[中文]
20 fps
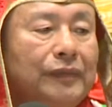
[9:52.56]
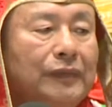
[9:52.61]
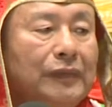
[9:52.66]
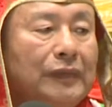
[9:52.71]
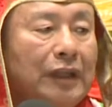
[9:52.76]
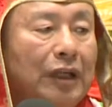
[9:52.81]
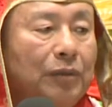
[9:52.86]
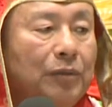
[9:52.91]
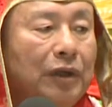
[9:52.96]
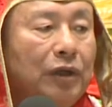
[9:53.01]

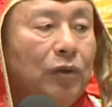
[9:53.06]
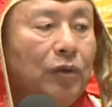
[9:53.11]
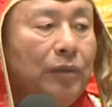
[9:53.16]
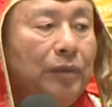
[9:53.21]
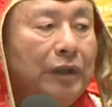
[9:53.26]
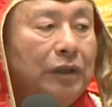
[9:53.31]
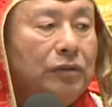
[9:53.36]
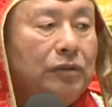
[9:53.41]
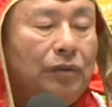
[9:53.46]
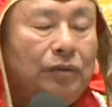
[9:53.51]
那么我
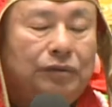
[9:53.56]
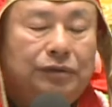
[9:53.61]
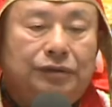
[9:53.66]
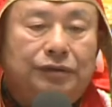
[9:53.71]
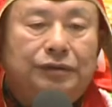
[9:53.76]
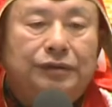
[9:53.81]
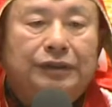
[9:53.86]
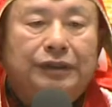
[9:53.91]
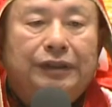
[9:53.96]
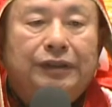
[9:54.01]
们同
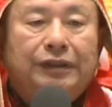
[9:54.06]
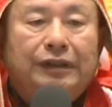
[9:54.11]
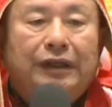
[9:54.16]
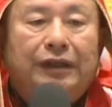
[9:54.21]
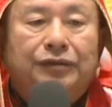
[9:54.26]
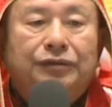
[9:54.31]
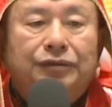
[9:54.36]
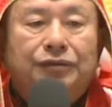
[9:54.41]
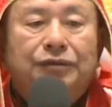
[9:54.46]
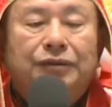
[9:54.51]
时也
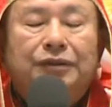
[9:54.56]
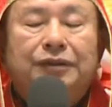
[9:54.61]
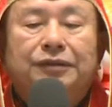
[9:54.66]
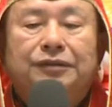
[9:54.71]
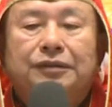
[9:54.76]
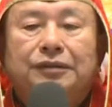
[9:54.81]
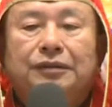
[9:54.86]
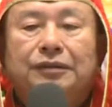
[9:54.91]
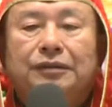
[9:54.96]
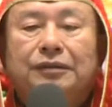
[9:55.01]
感谢
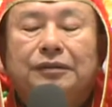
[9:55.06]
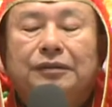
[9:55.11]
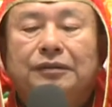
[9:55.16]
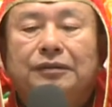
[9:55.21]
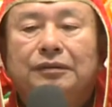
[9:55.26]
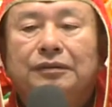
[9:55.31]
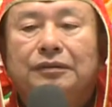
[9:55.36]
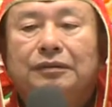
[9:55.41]
这个